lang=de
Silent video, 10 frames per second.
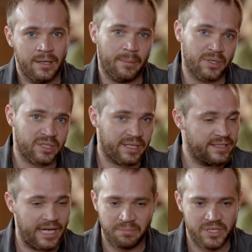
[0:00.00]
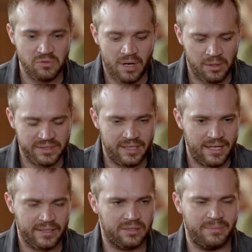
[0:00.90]
Aber Sherin, die hat mich nur
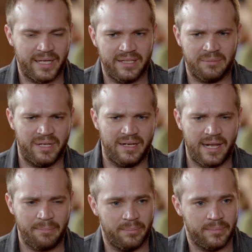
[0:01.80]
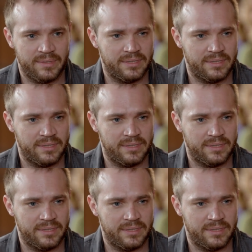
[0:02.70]
ausgelacht und meinte, ich bin ein Lappen.